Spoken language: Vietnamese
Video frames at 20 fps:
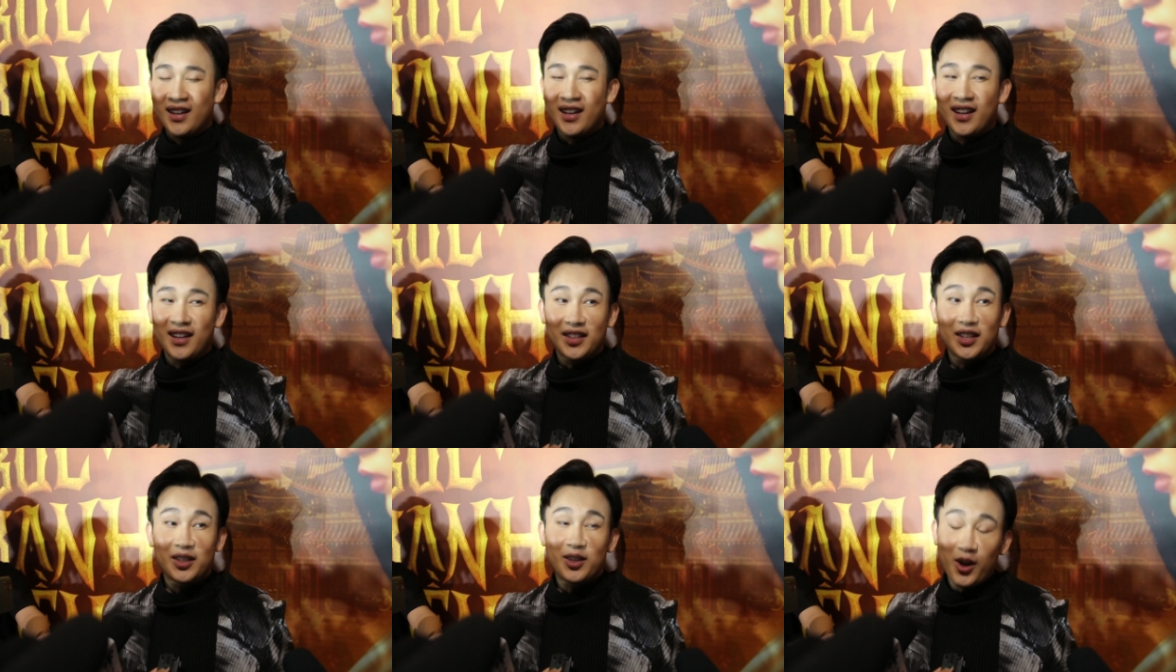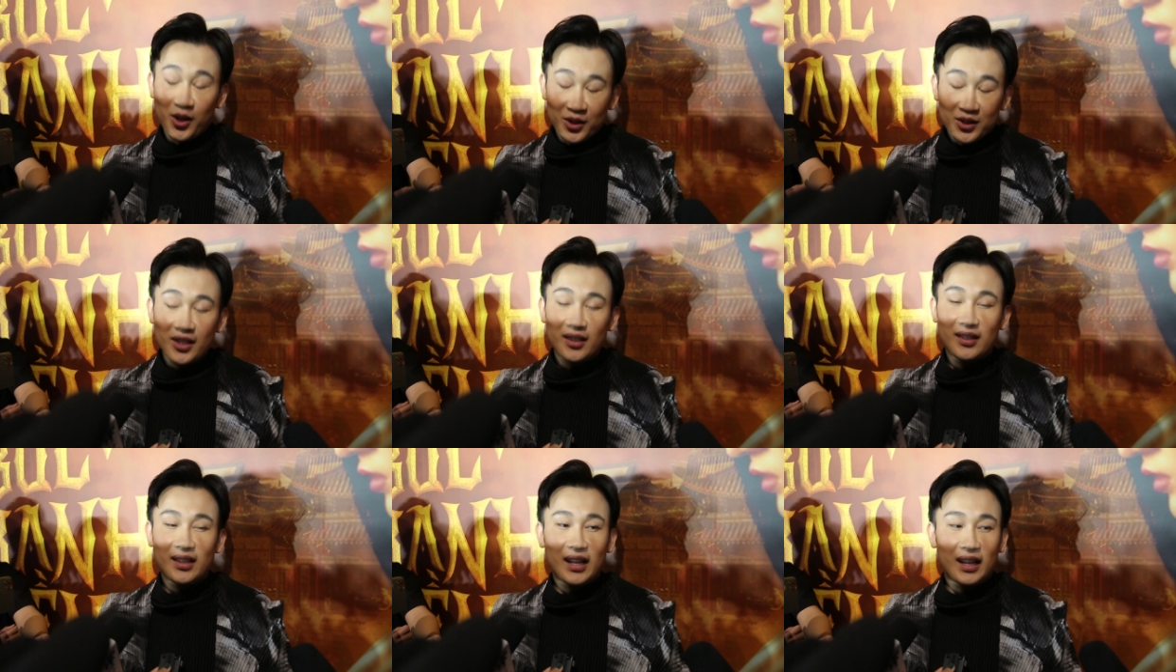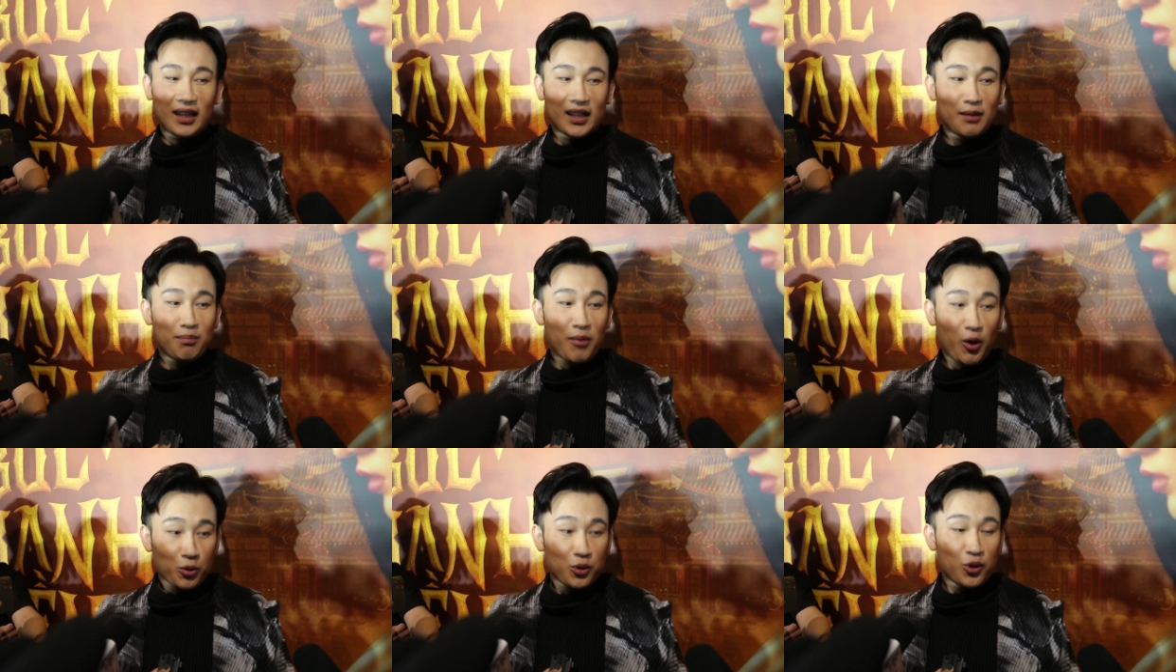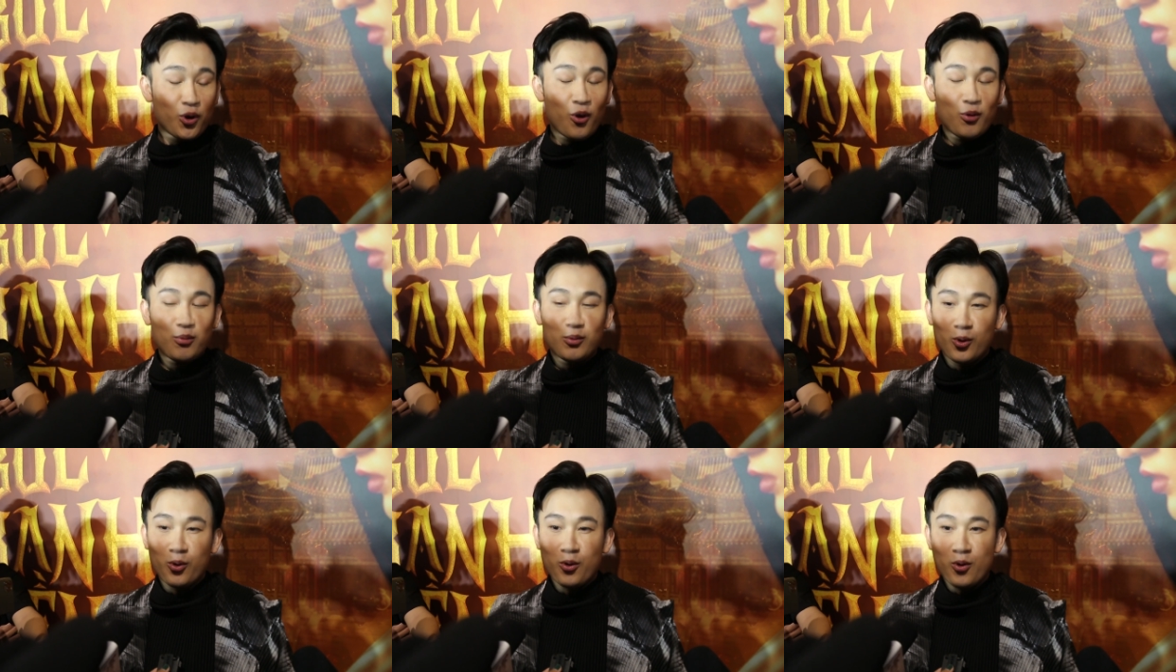À, thì đó chính là cái mấu
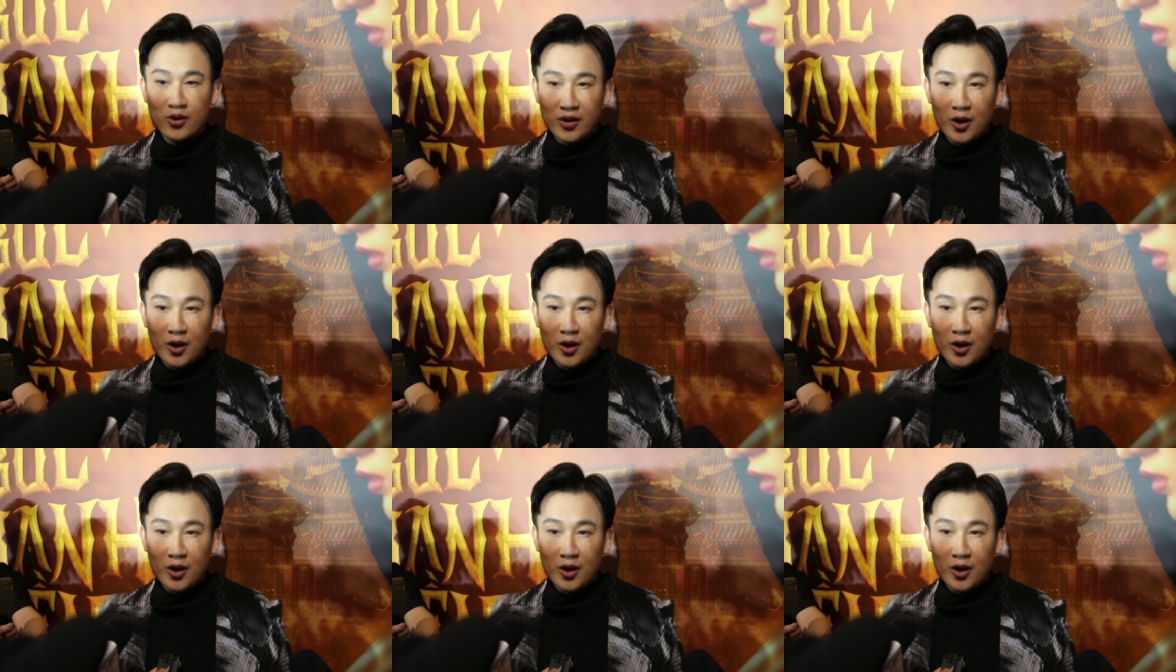chốt của